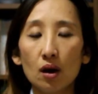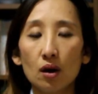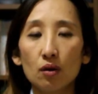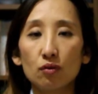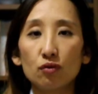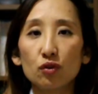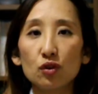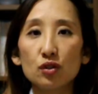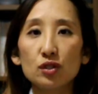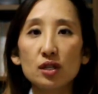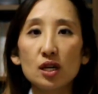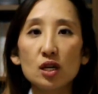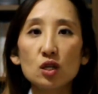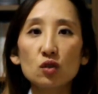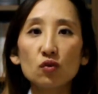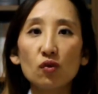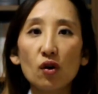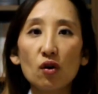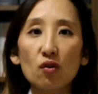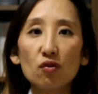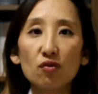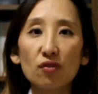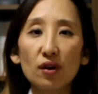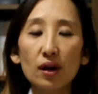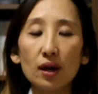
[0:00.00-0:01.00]
Vocês
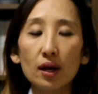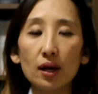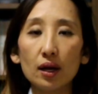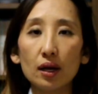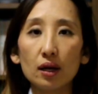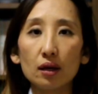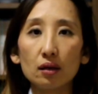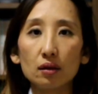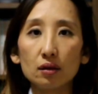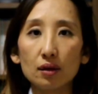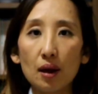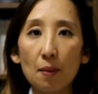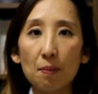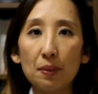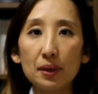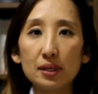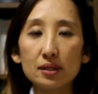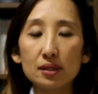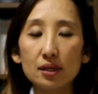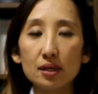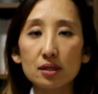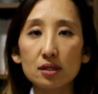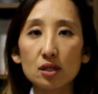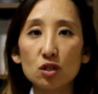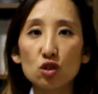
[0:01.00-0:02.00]
vão ver na
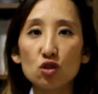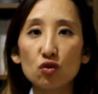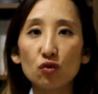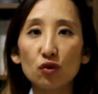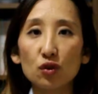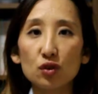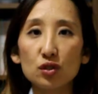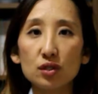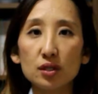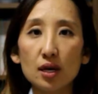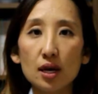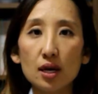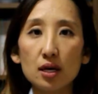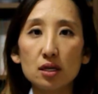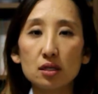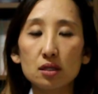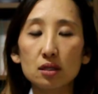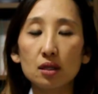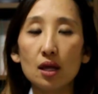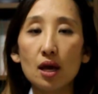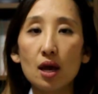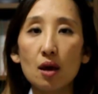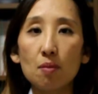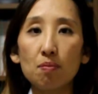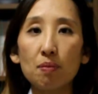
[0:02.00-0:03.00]
pesquisa de vocês,
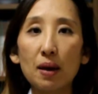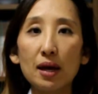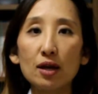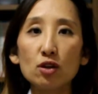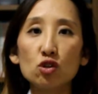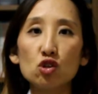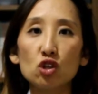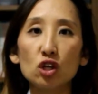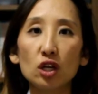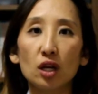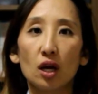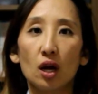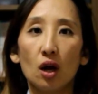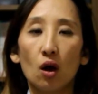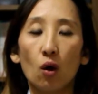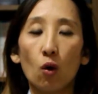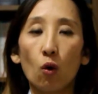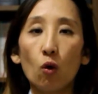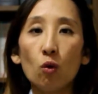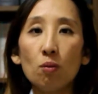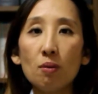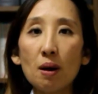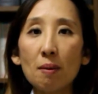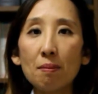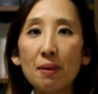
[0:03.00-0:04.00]
de repente,
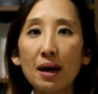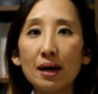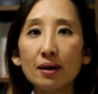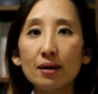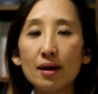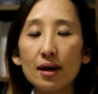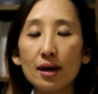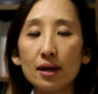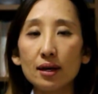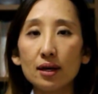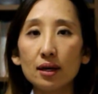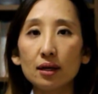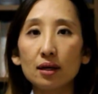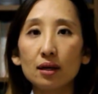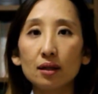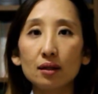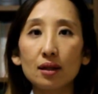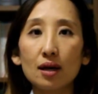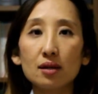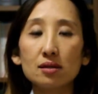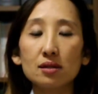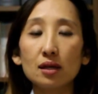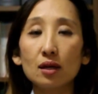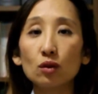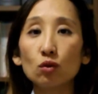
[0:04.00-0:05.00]
uma maneira que
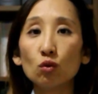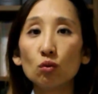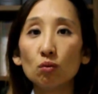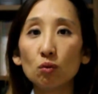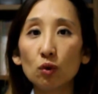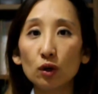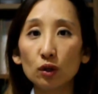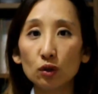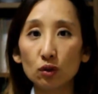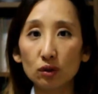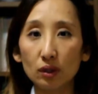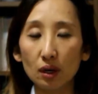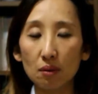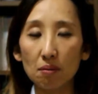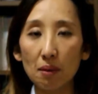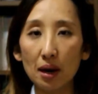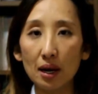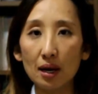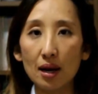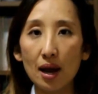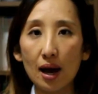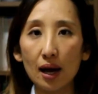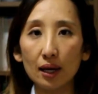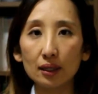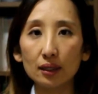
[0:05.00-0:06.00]
está sendo muito
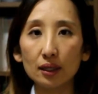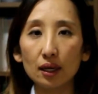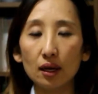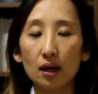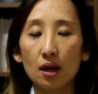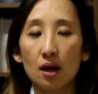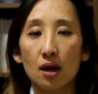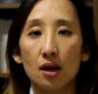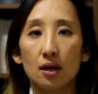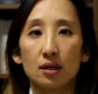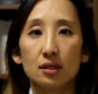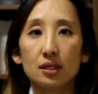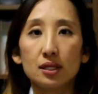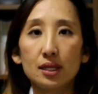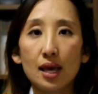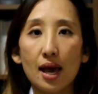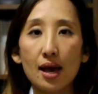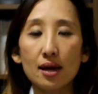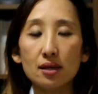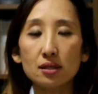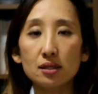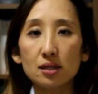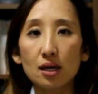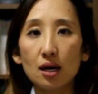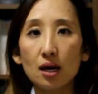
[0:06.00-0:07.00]
trabalhada. Se
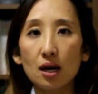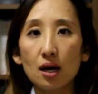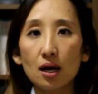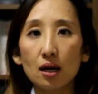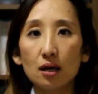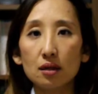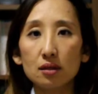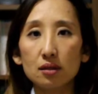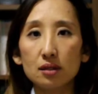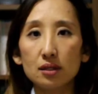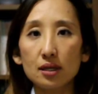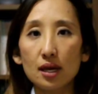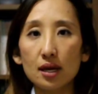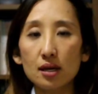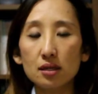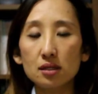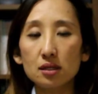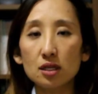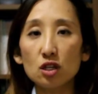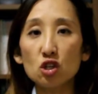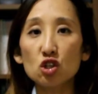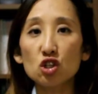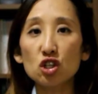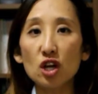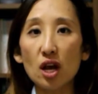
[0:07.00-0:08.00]
essa, se
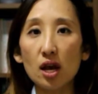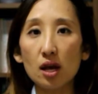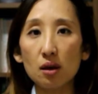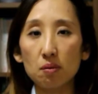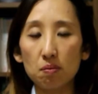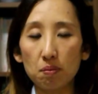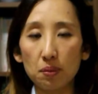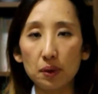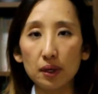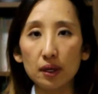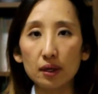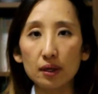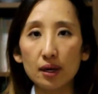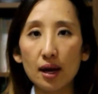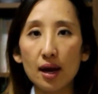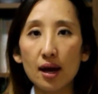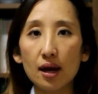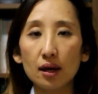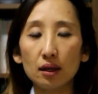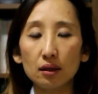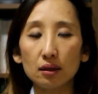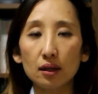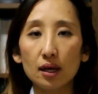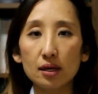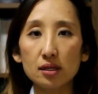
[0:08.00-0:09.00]
esse shape,
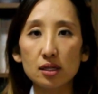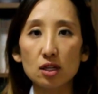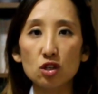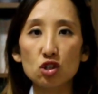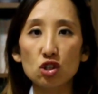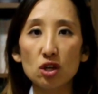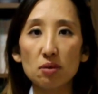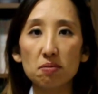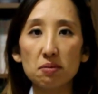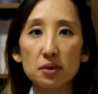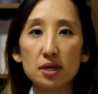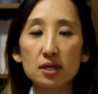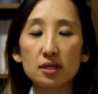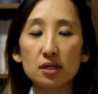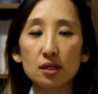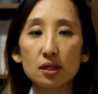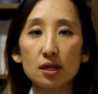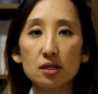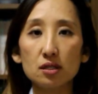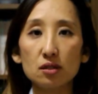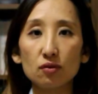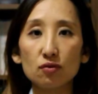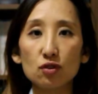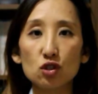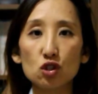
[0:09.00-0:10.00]
né, dessa chemise,
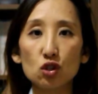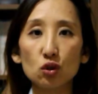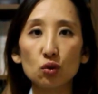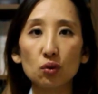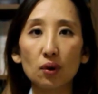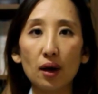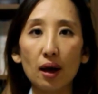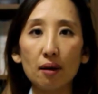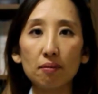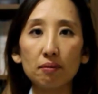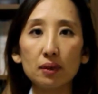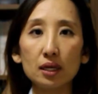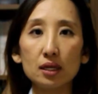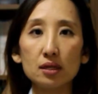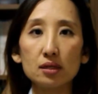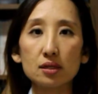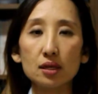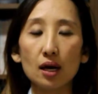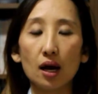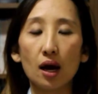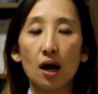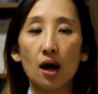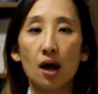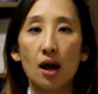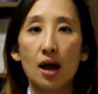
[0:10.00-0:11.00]
desse vestido
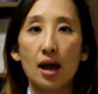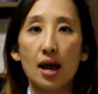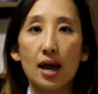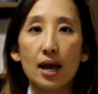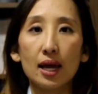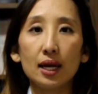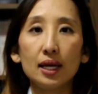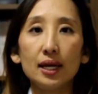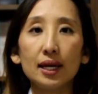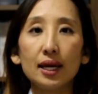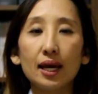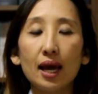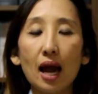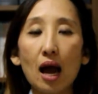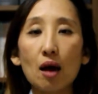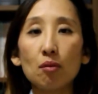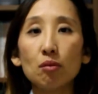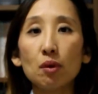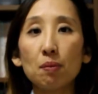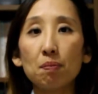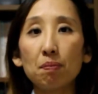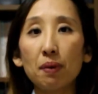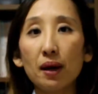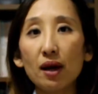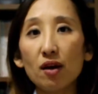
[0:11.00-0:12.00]
camisa, ele
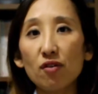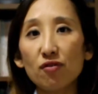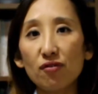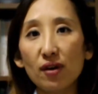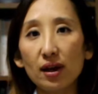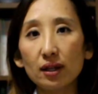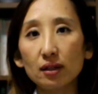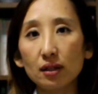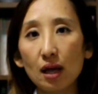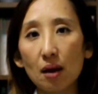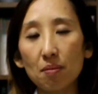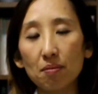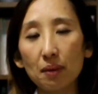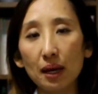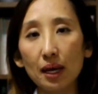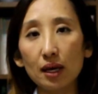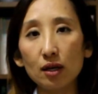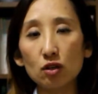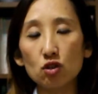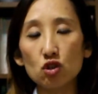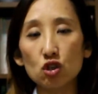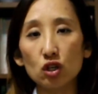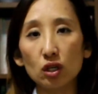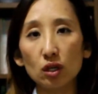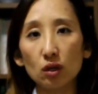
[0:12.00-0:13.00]
cabe
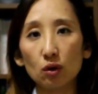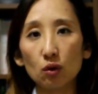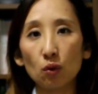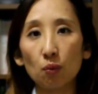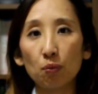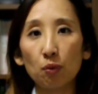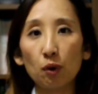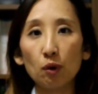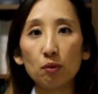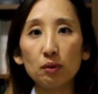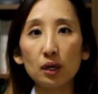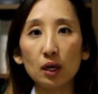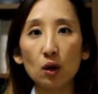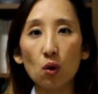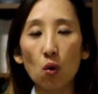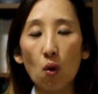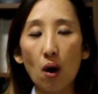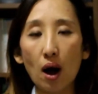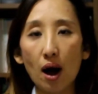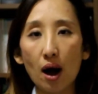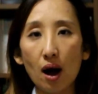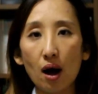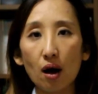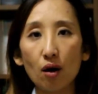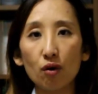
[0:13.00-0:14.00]
perfeitamente no público
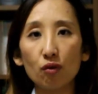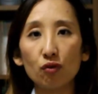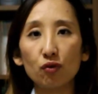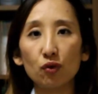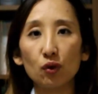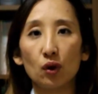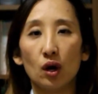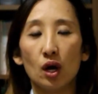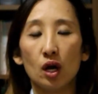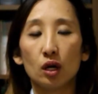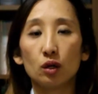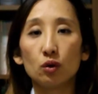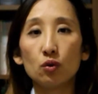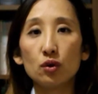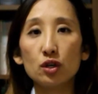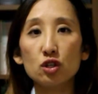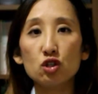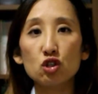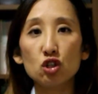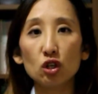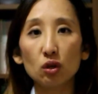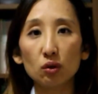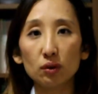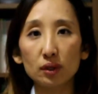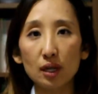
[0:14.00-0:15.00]
alvo, no
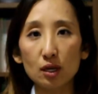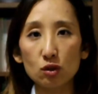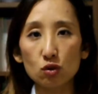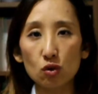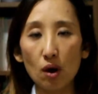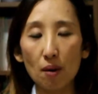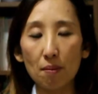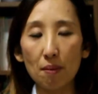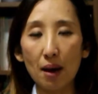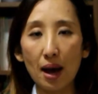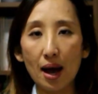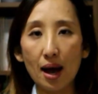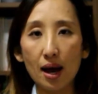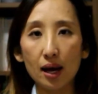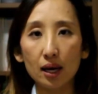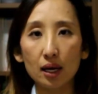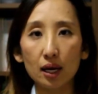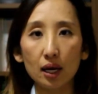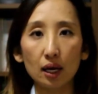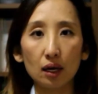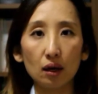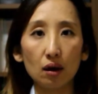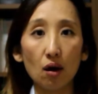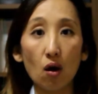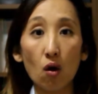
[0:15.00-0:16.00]
estilo da sua
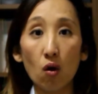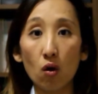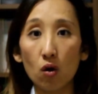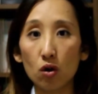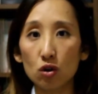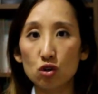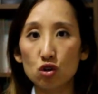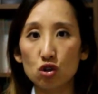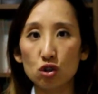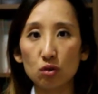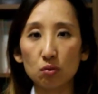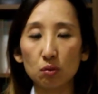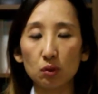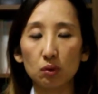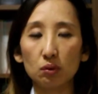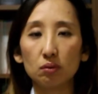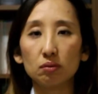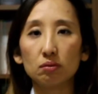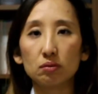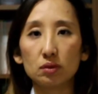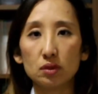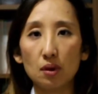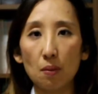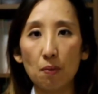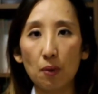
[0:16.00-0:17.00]
marca, ótimo.
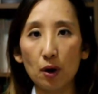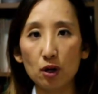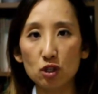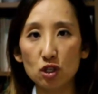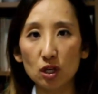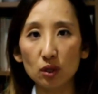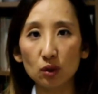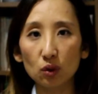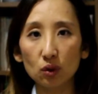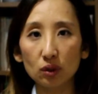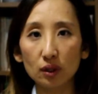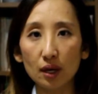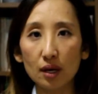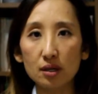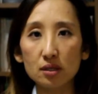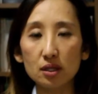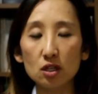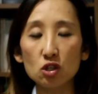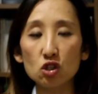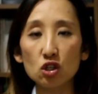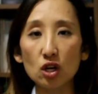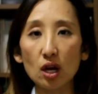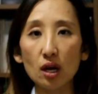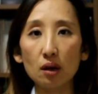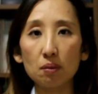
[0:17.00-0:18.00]
Você pode adotar esse
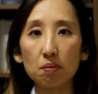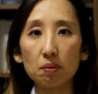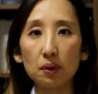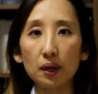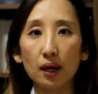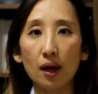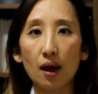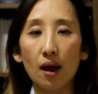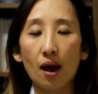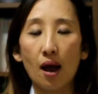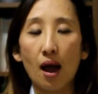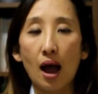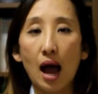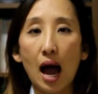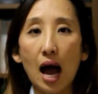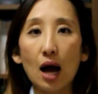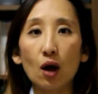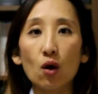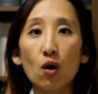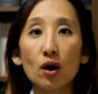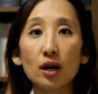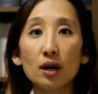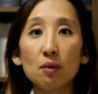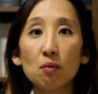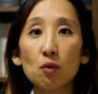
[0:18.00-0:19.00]
shape.
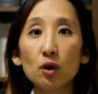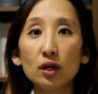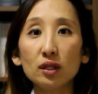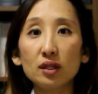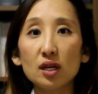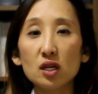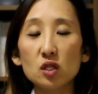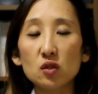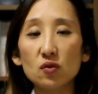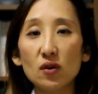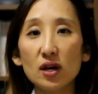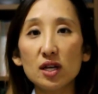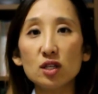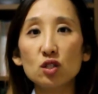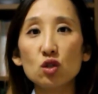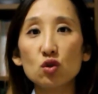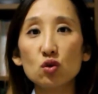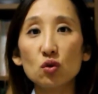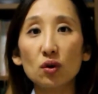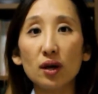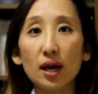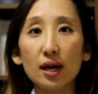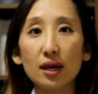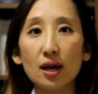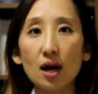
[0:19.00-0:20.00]
Agora, muitas vezes,
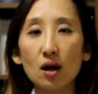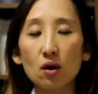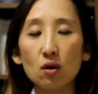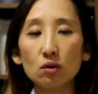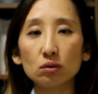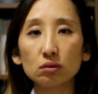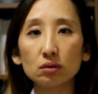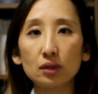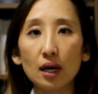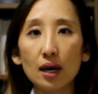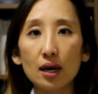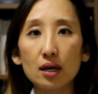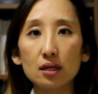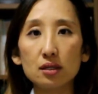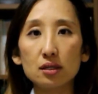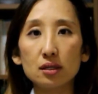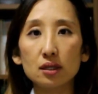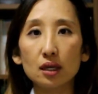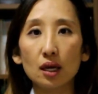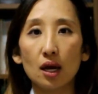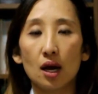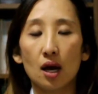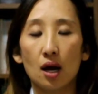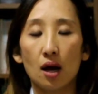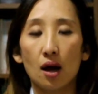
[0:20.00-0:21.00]
o que que
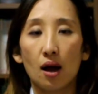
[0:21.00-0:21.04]
acontece?